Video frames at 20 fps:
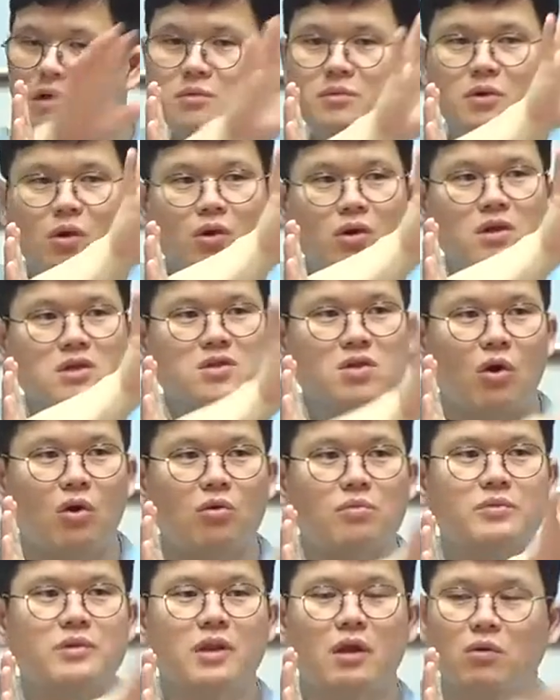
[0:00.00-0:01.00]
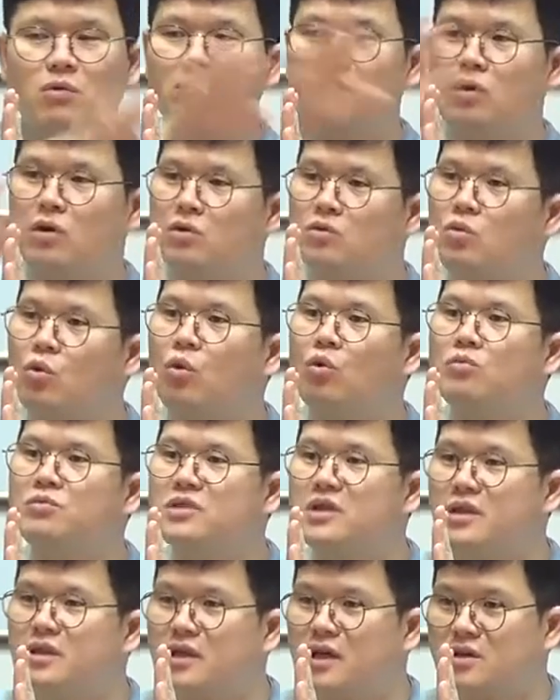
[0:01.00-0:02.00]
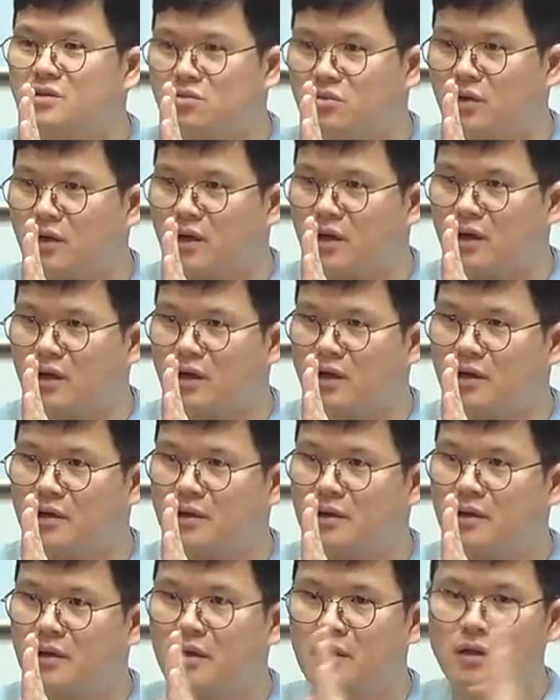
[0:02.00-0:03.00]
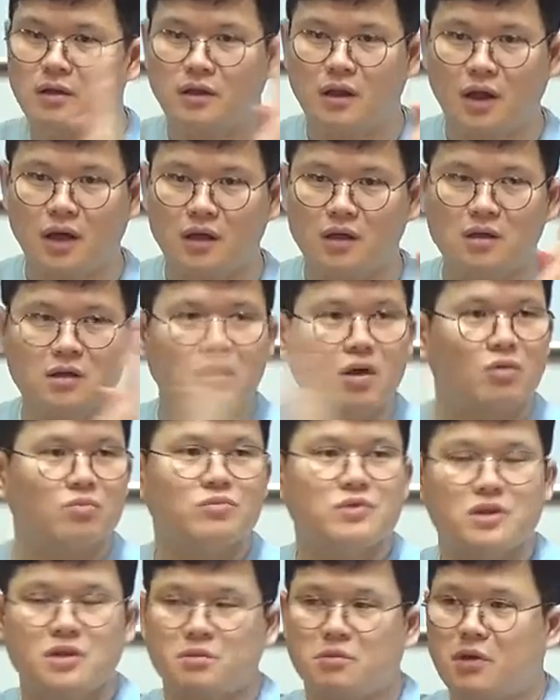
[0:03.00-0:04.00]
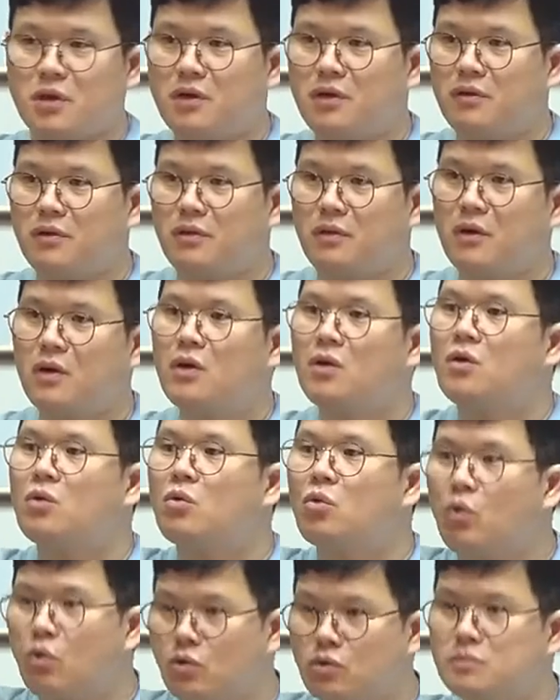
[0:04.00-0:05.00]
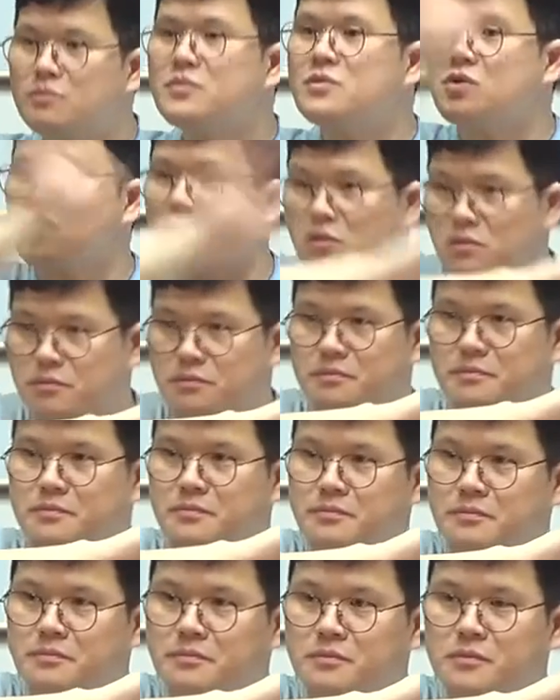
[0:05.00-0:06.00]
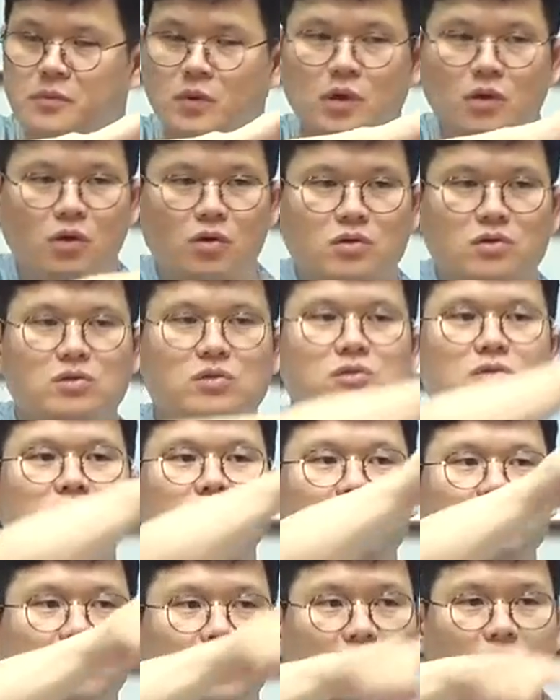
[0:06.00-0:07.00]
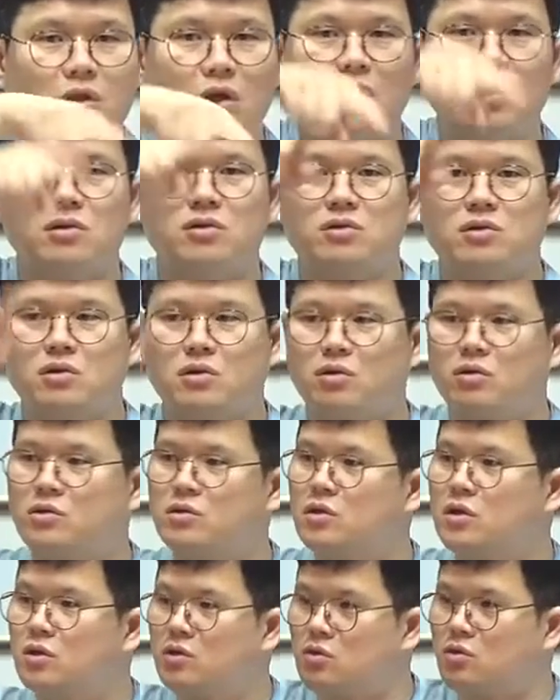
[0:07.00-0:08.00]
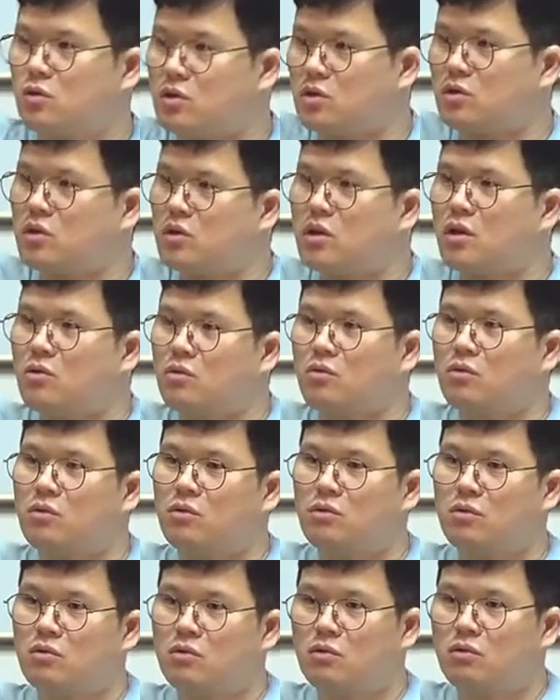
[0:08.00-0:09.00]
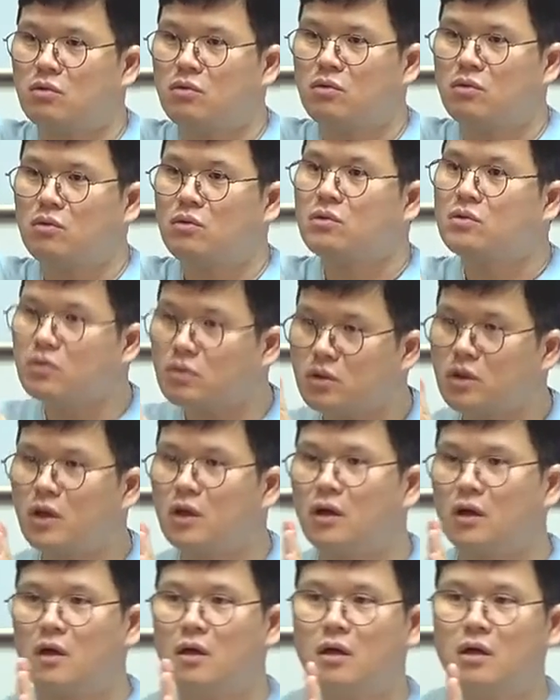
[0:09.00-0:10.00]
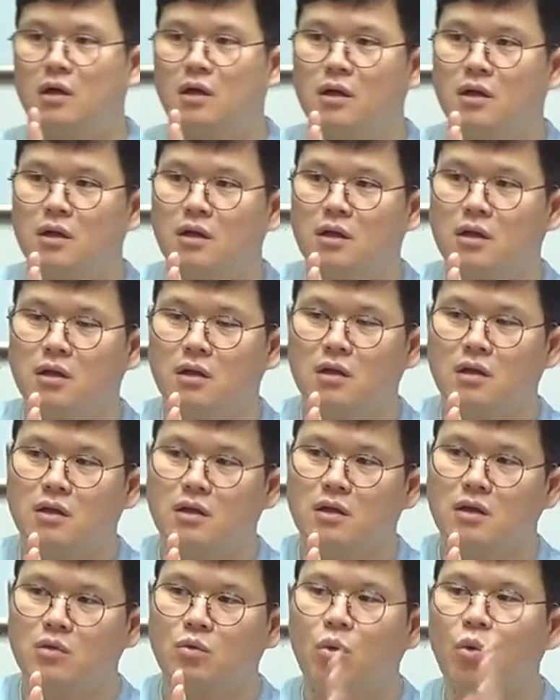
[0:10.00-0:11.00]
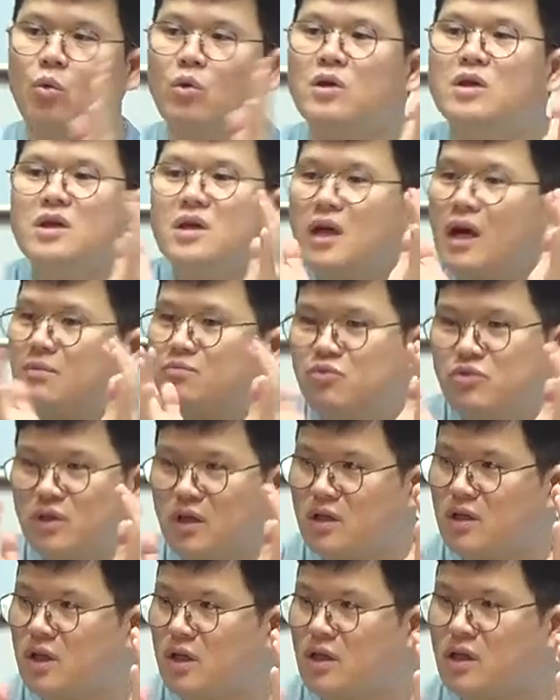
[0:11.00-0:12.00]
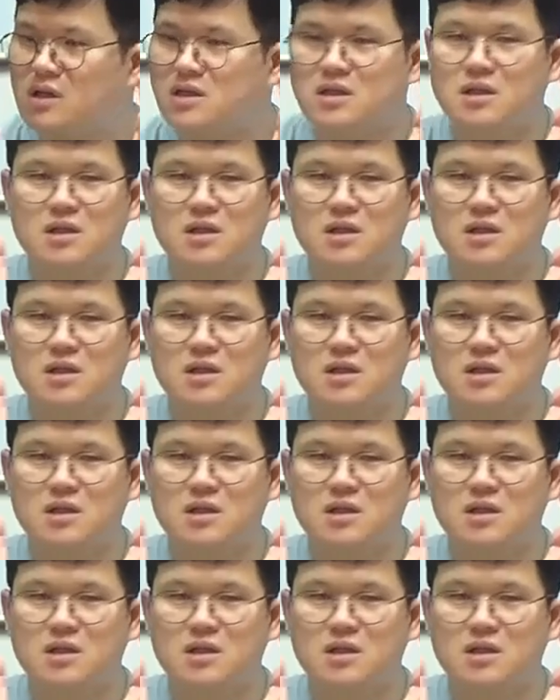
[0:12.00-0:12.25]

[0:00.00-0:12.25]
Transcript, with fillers: 그럼 여긴 저음이 되고 여긴 고음이 된다 이 소리야 내가 이렇게 움직이면 고음 저음 그러니까 여긴 이렇게 되겠지 여긴 이렇게 이렇게 되고 그거야 공기가 압축되는 게 아니라